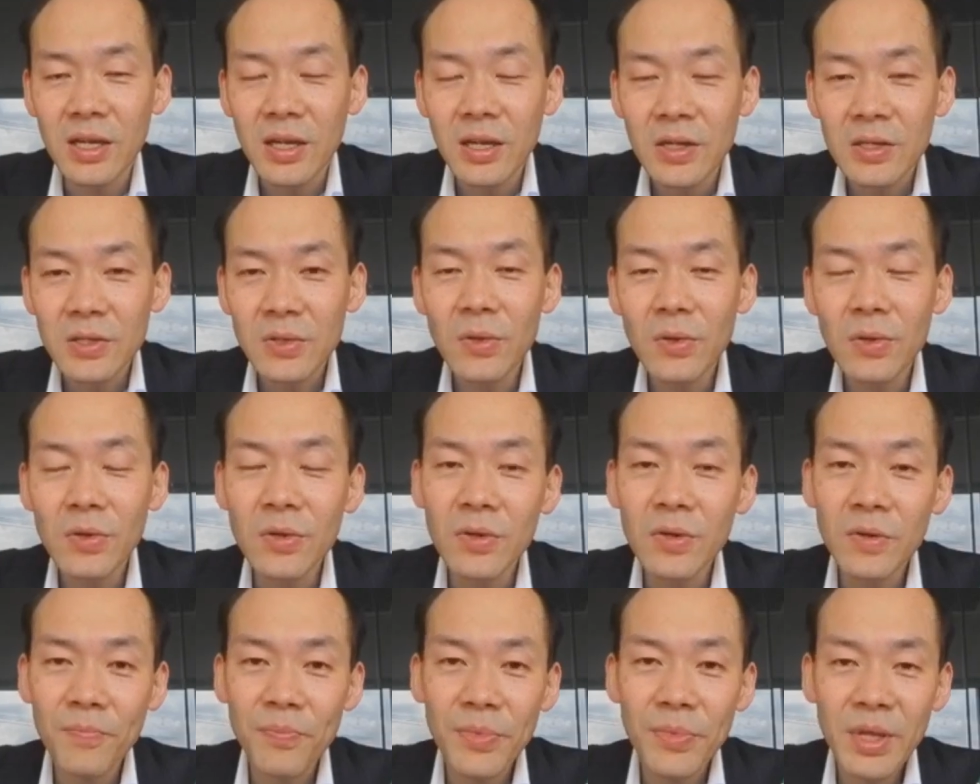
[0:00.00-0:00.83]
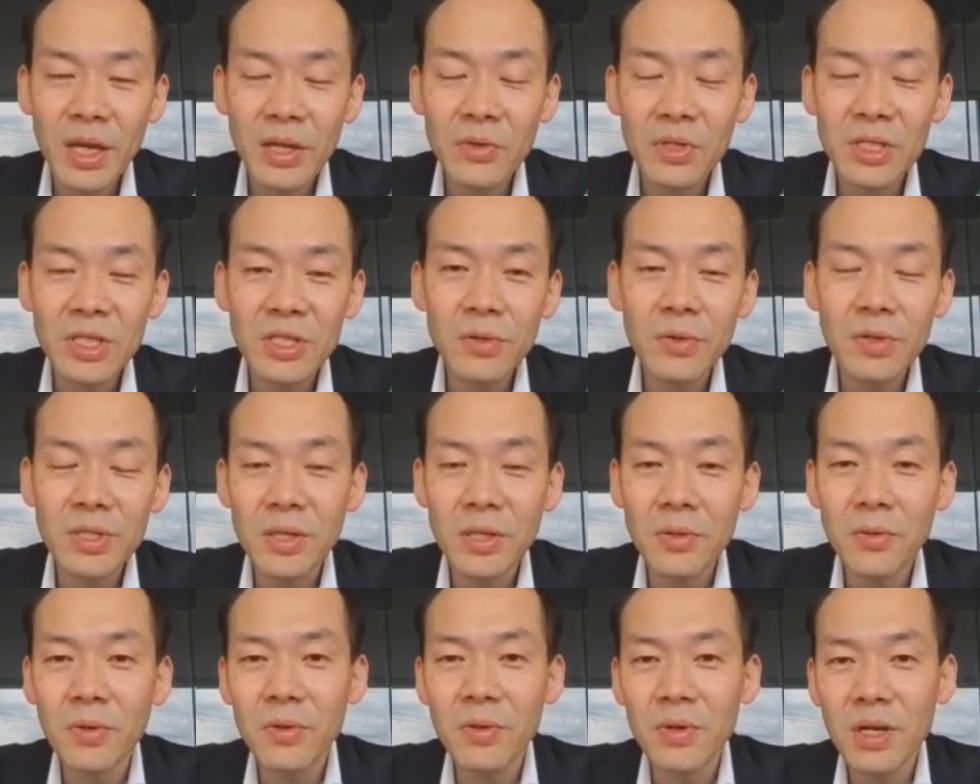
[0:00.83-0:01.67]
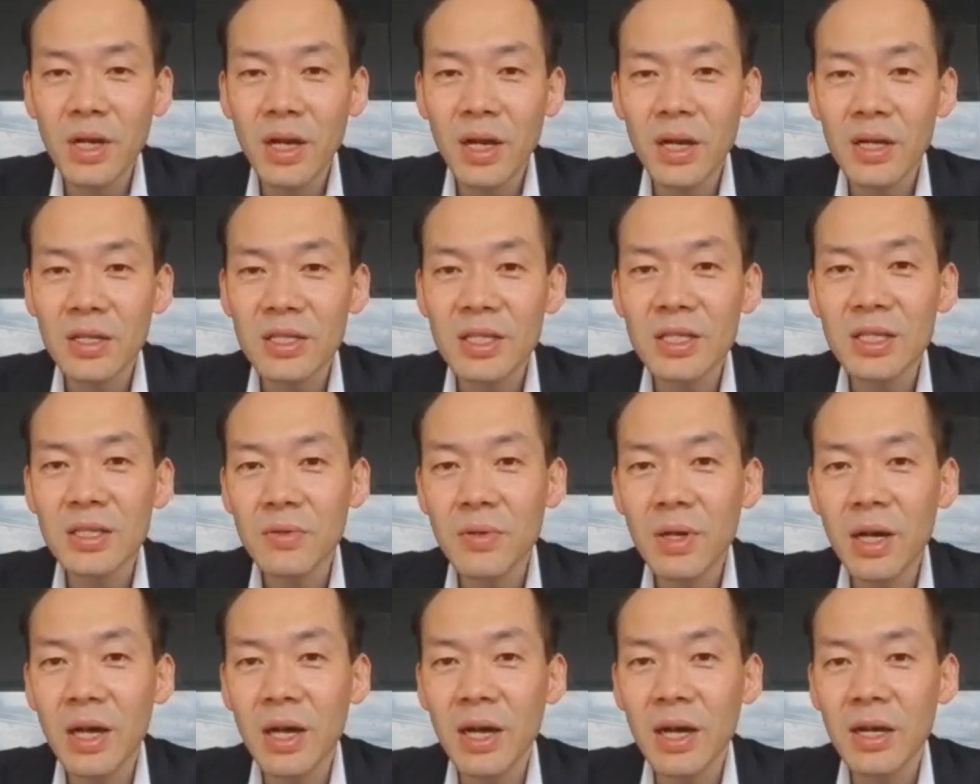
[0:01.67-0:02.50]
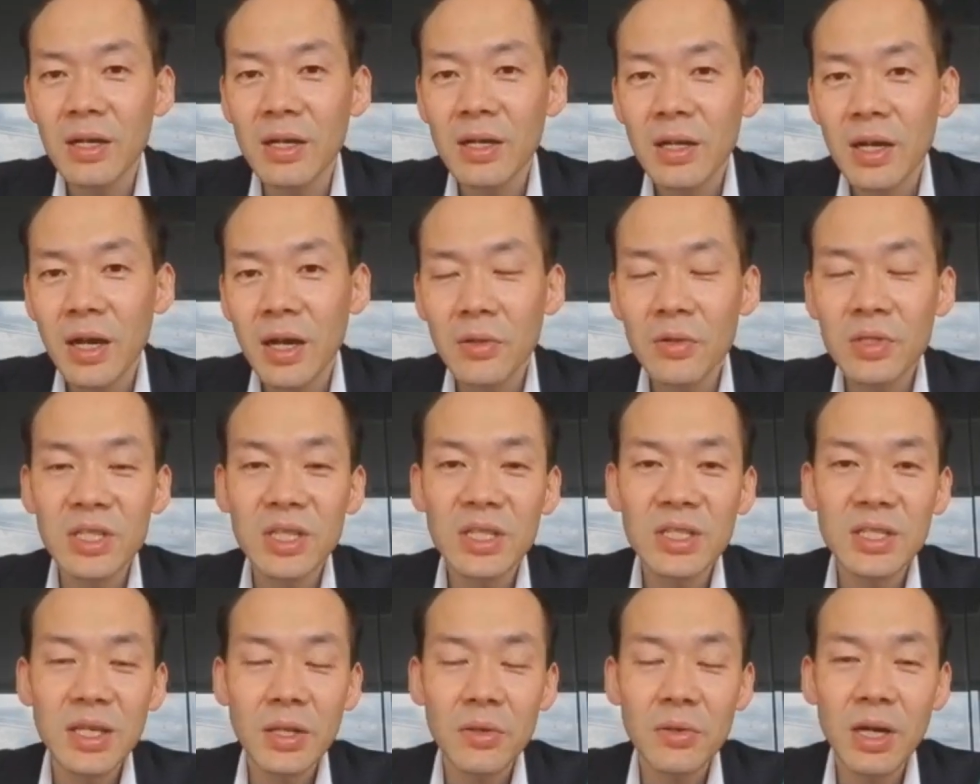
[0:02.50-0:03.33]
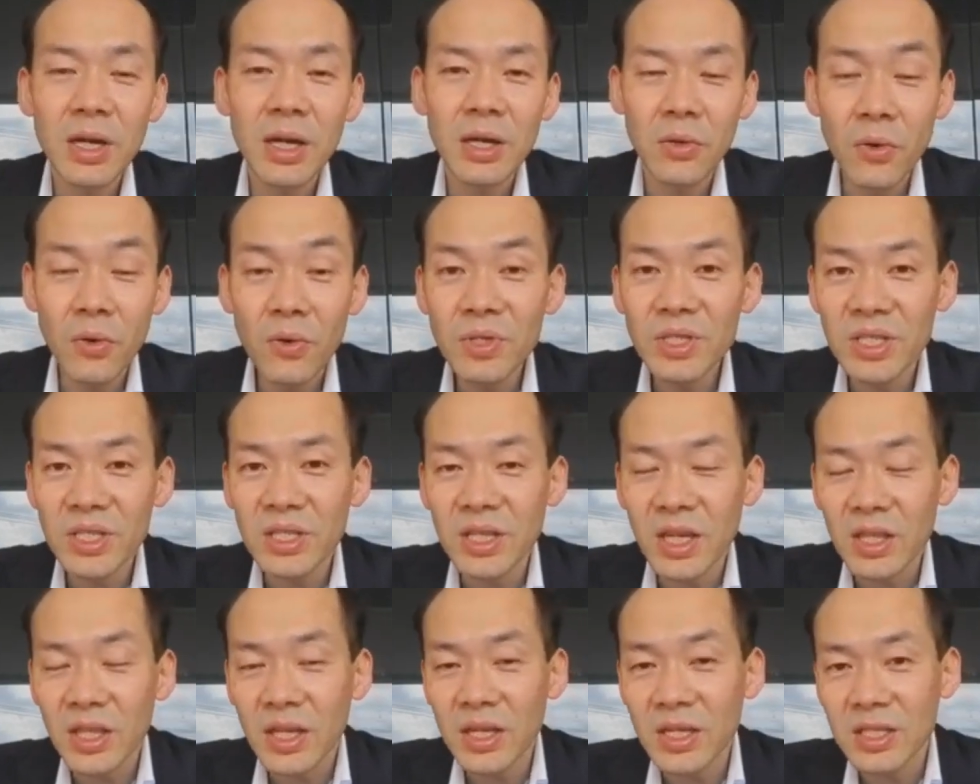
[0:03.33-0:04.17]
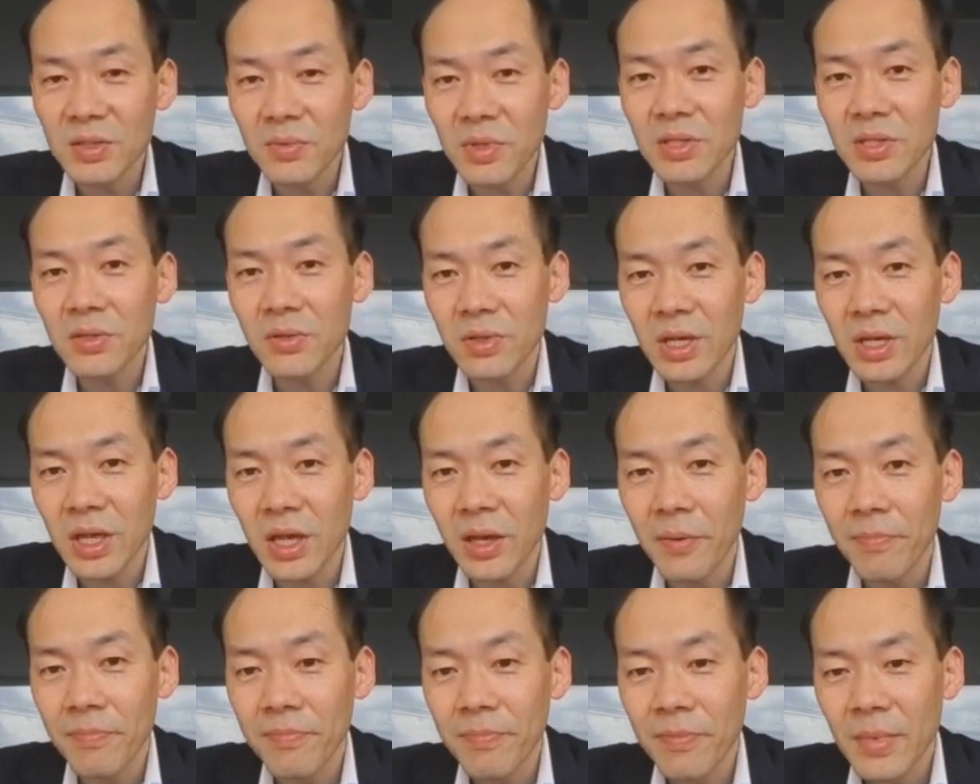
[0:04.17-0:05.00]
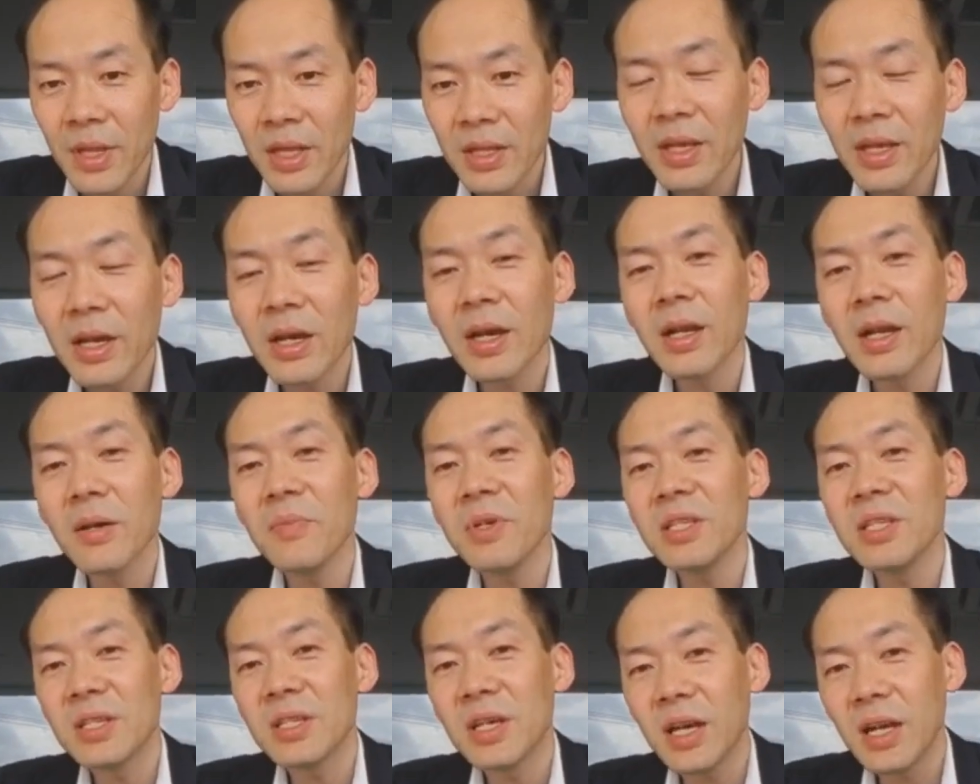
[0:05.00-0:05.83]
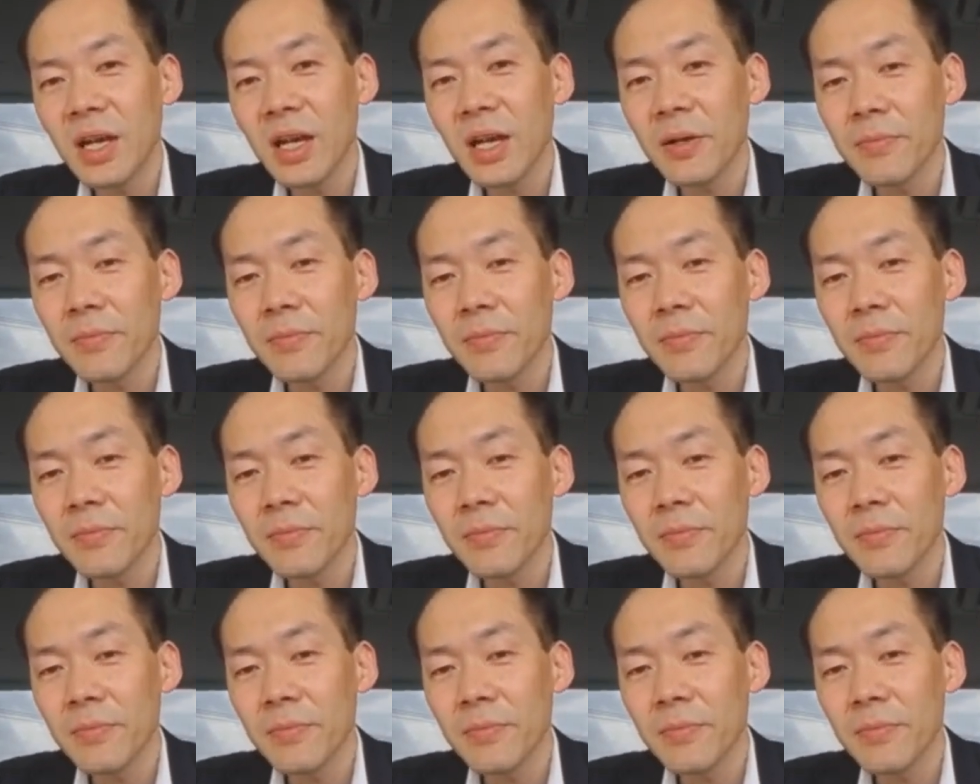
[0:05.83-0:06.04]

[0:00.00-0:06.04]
そういう指導者の方が実は人生の中の恩師になったりしますので、だから自ら